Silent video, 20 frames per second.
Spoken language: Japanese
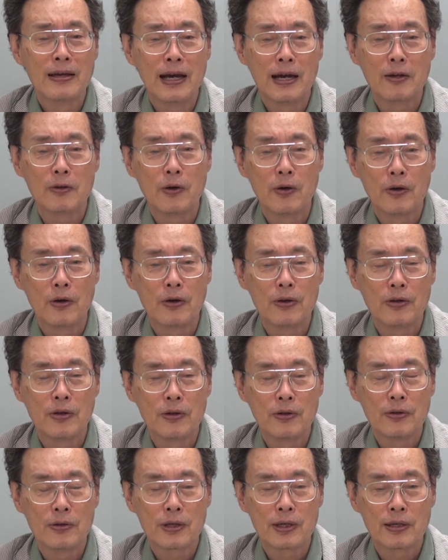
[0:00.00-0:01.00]
あ
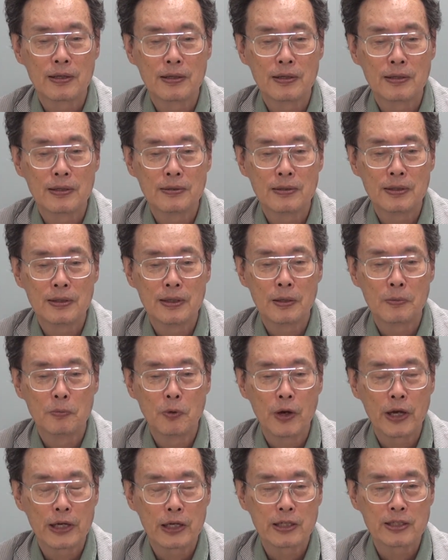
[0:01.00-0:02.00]
の
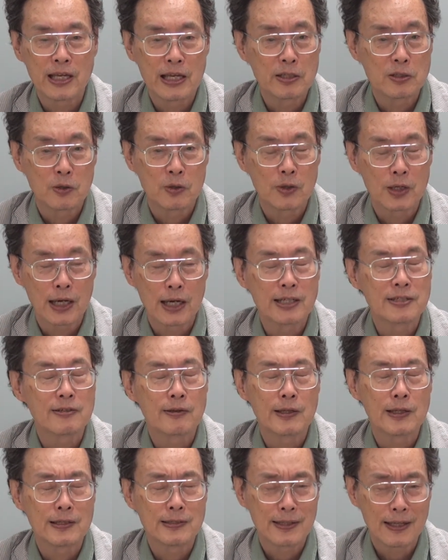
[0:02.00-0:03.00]
貿易戦争に関して
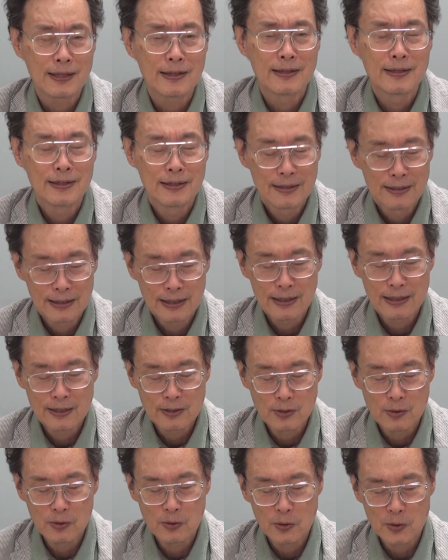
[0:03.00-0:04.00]
はですねだから
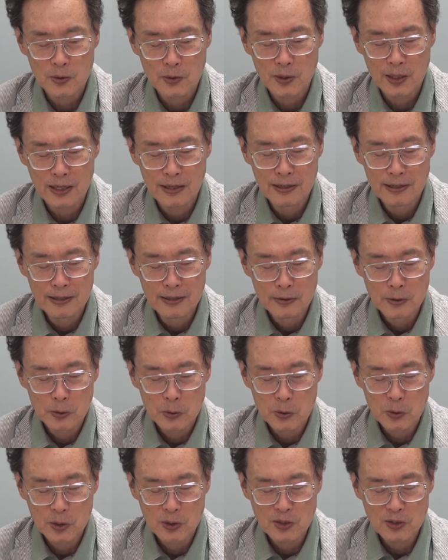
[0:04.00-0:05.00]
そういうことで
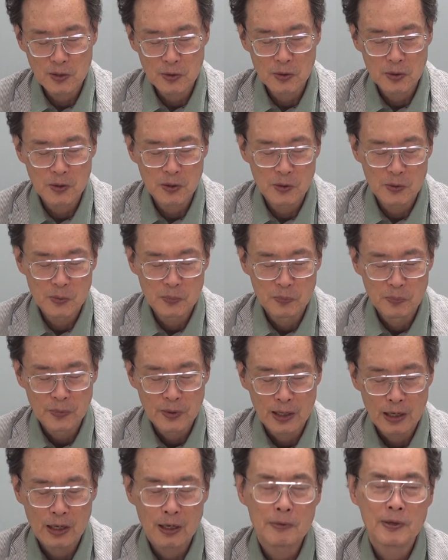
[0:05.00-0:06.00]
本当にその
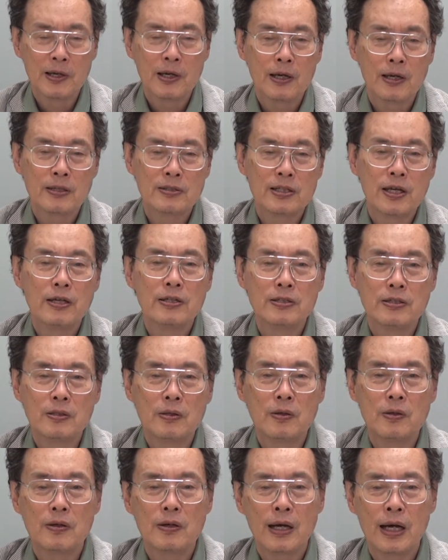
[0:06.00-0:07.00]
安倍政治
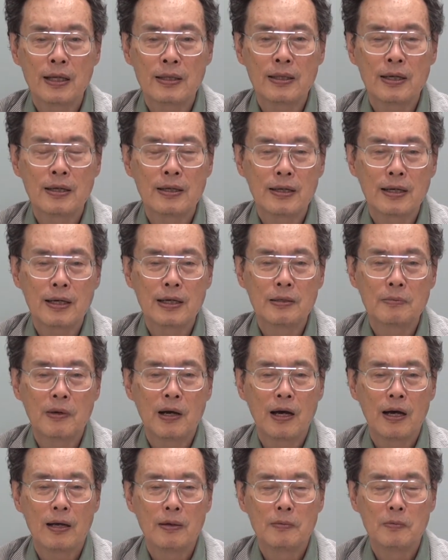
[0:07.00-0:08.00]
の破綻が
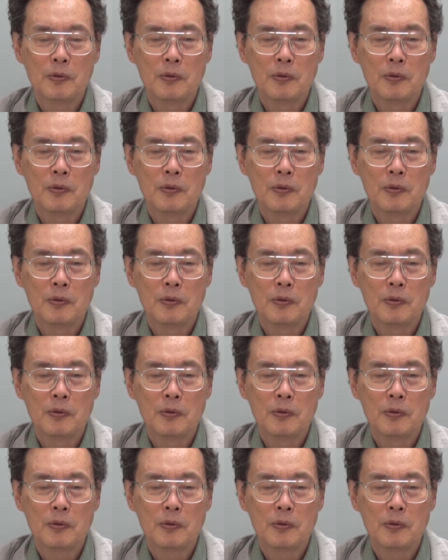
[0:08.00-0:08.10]
今